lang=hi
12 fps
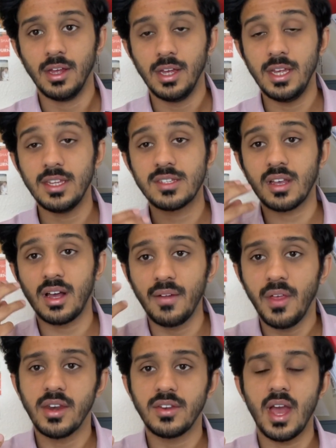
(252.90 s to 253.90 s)
इस
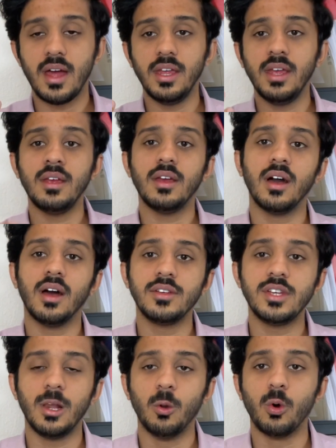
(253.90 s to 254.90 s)
कदर यानी
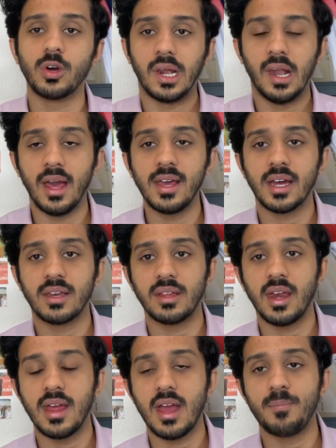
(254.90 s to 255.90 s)
ये लोग रिलाई
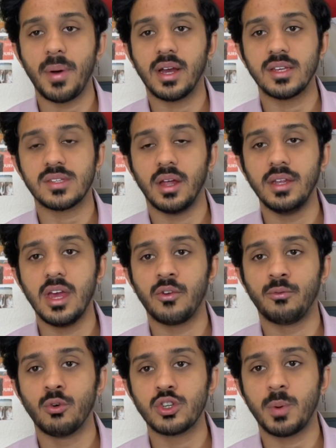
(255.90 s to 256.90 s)
करते रहे हैं पाकिस्तानी
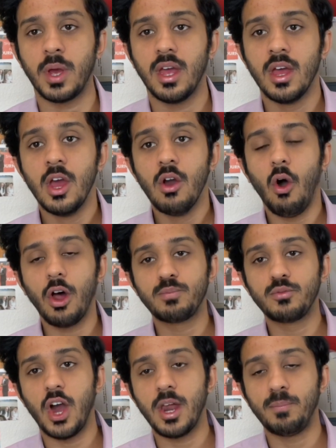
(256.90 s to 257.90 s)
एयरफोर्स पे
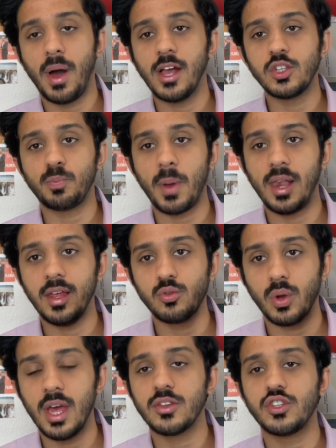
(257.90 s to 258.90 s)
और चार पांच पहले
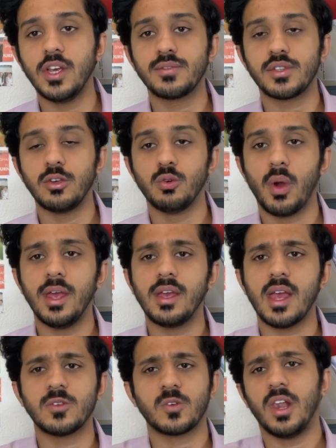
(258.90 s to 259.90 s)
जो एयर चीफ थे यूएई
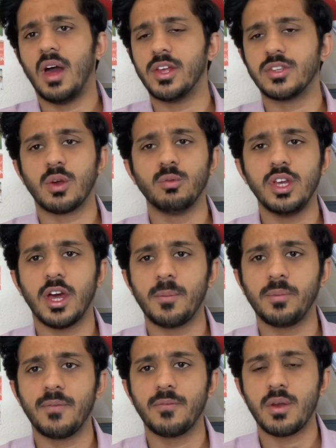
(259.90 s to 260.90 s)
के इसके अलावा सऊदी
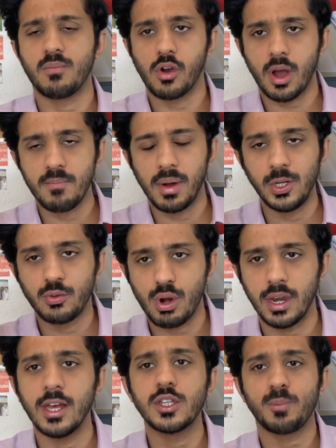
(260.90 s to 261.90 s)
अरब के अंदर मुकम्मल
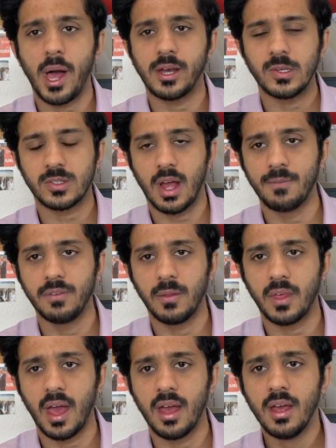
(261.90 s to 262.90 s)
ट्रेनिंग्स पाकिस्तान
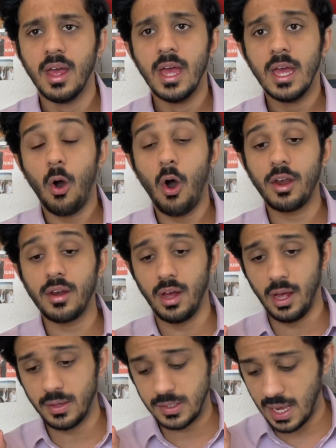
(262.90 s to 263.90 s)
देता है और
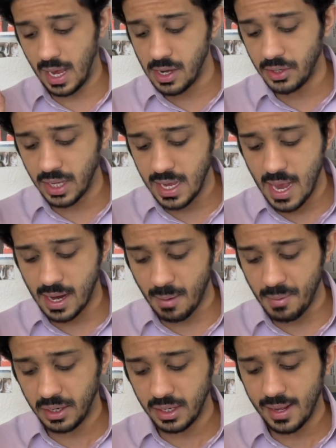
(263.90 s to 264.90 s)
सेनेट की ये
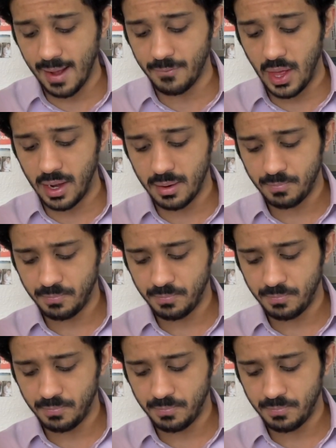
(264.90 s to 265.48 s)
कमेटी के अंदर